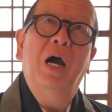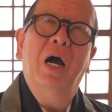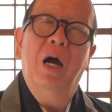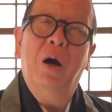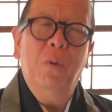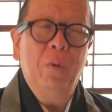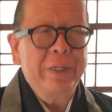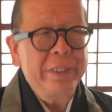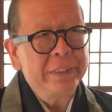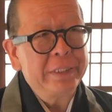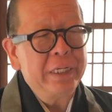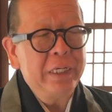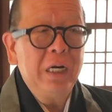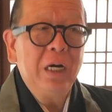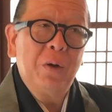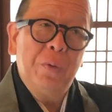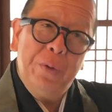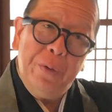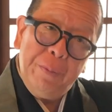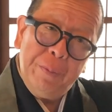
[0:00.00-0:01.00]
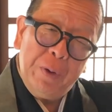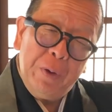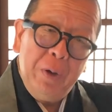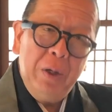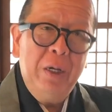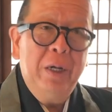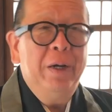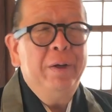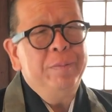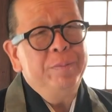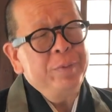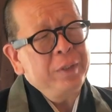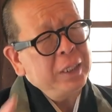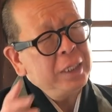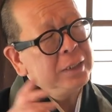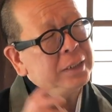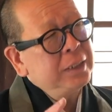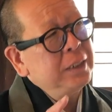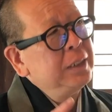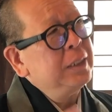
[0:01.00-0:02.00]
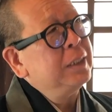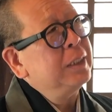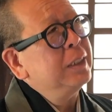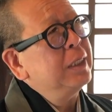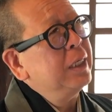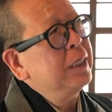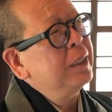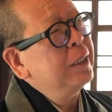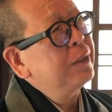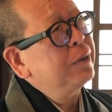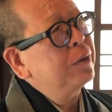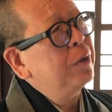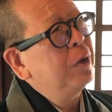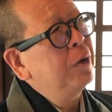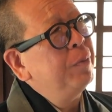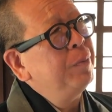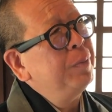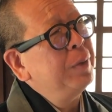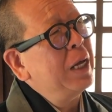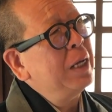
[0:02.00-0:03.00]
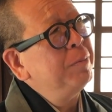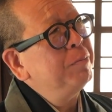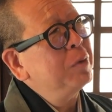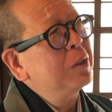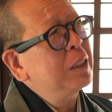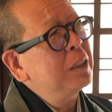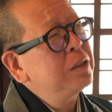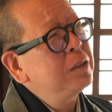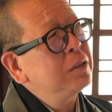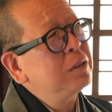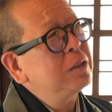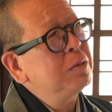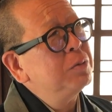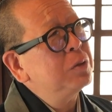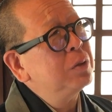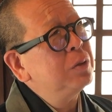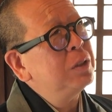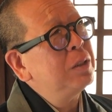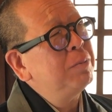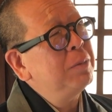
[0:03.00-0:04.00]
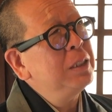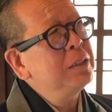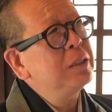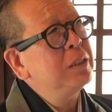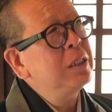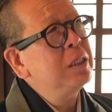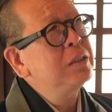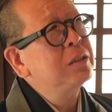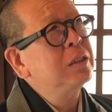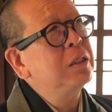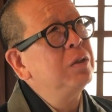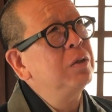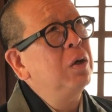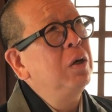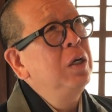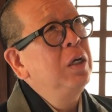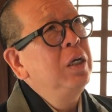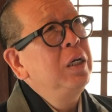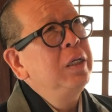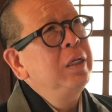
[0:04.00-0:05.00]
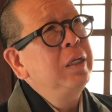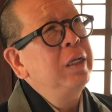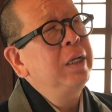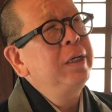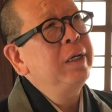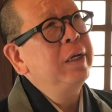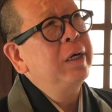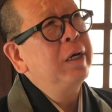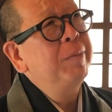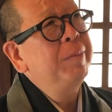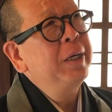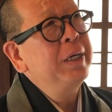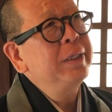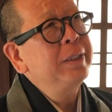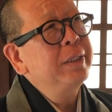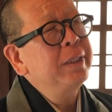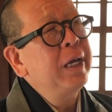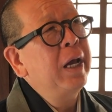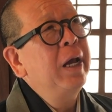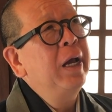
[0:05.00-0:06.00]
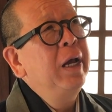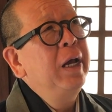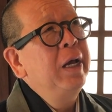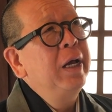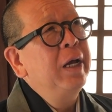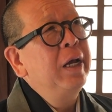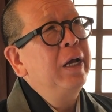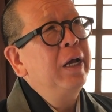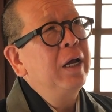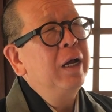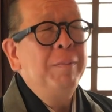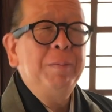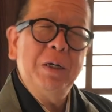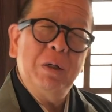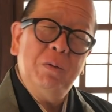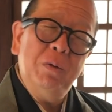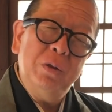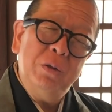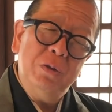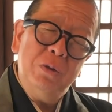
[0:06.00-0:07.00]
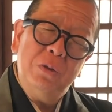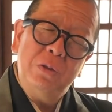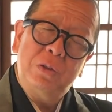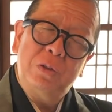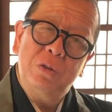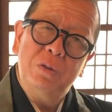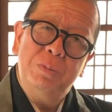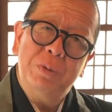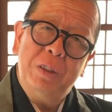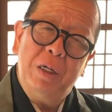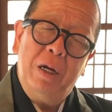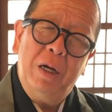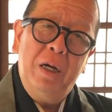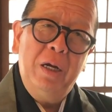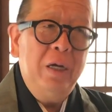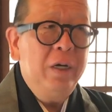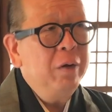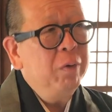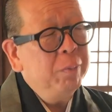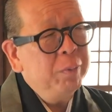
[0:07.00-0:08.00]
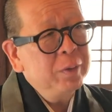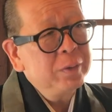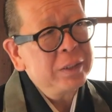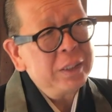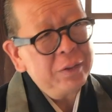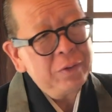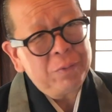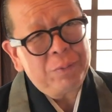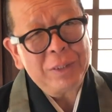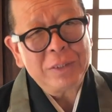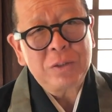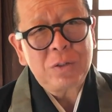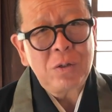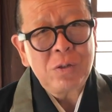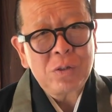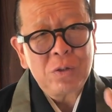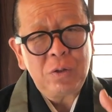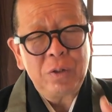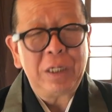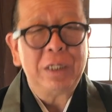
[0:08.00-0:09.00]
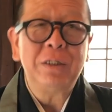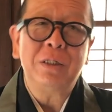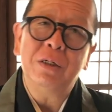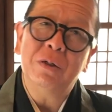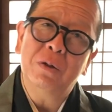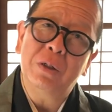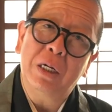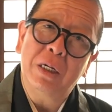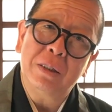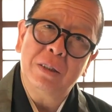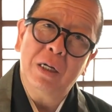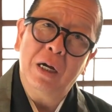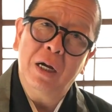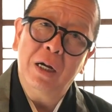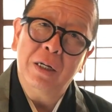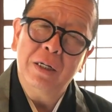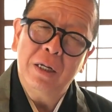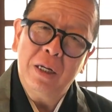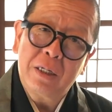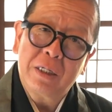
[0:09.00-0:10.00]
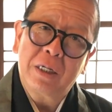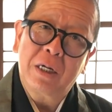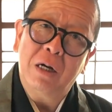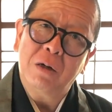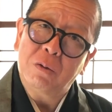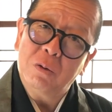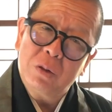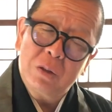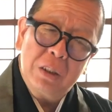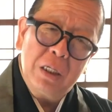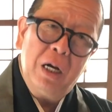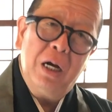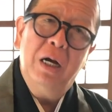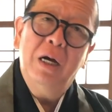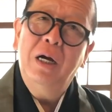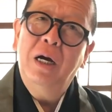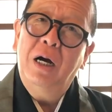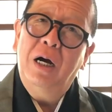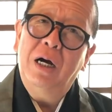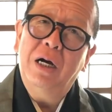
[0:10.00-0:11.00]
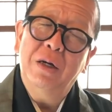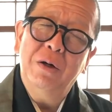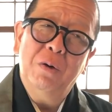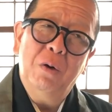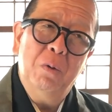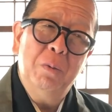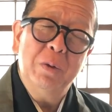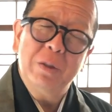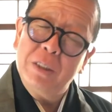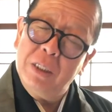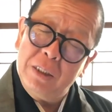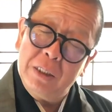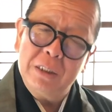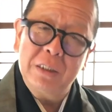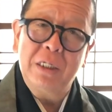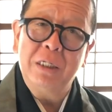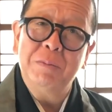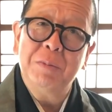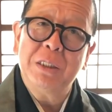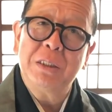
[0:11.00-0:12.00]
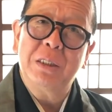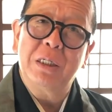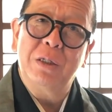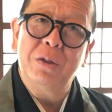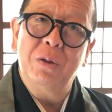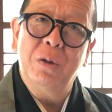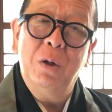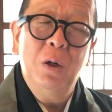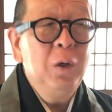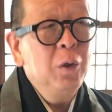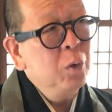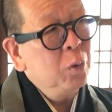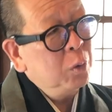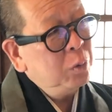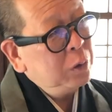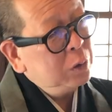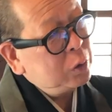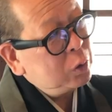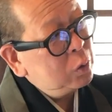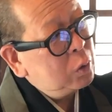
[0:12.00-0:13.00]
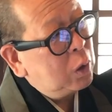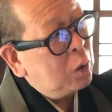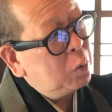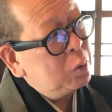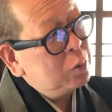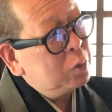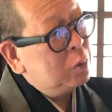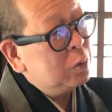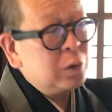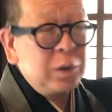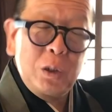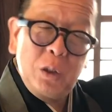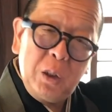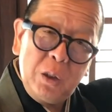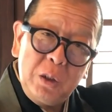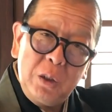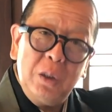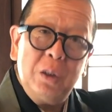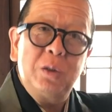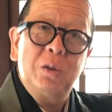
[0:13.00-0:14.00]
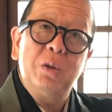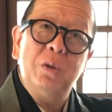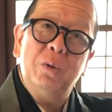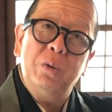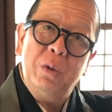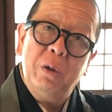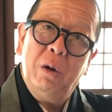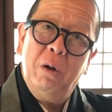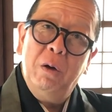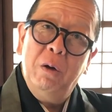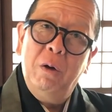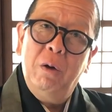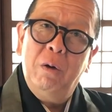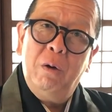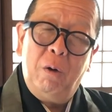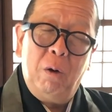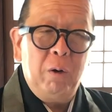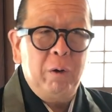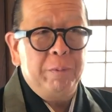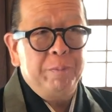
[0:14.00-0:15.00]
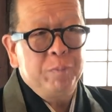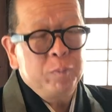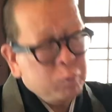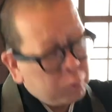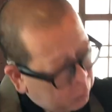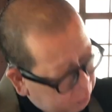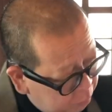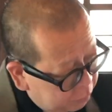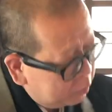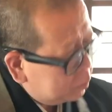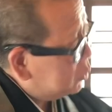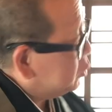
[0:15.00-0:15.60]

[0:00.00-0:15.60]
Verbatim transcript: おけさや衣昔、えーと、ん、昔ってもそんな前じゃないですけど何年か前にね、えー、やっぱりこういう YouTube でお坊さんのファッションショーなんてのをやった、ね、企画をしたあのお坊さんたちがいましたけどこの宗派ごとの違いなんていうのをね、はい、こんなん